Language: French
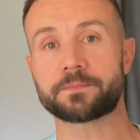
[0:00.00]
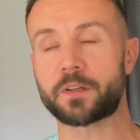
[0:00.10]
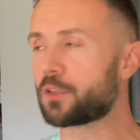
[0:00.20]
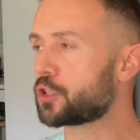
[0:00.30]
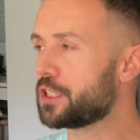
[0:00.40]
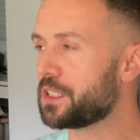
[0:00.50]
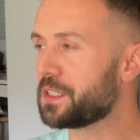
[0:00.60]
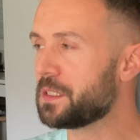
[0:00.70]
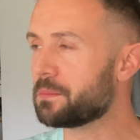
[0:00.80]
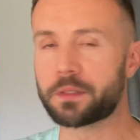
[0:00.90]
Enfin, je dis
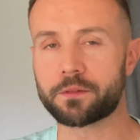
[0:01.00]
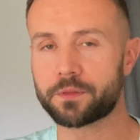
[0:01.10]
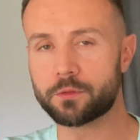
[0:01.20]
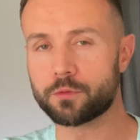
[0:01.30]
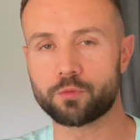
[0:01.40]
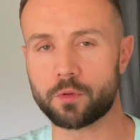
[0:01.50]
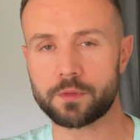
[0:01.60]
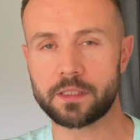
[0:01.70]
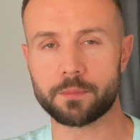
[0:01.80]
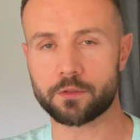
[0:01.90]
il, mais en fait, euh, toi
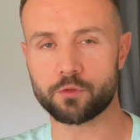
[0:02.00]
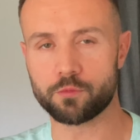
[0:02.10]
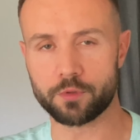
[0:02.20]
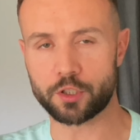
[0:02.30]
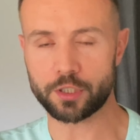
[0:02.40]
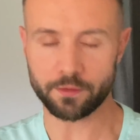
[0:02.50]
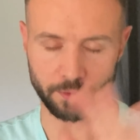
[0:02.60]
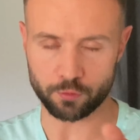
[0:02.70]
aussi, parce que tu peux l'acheter, enfin, tu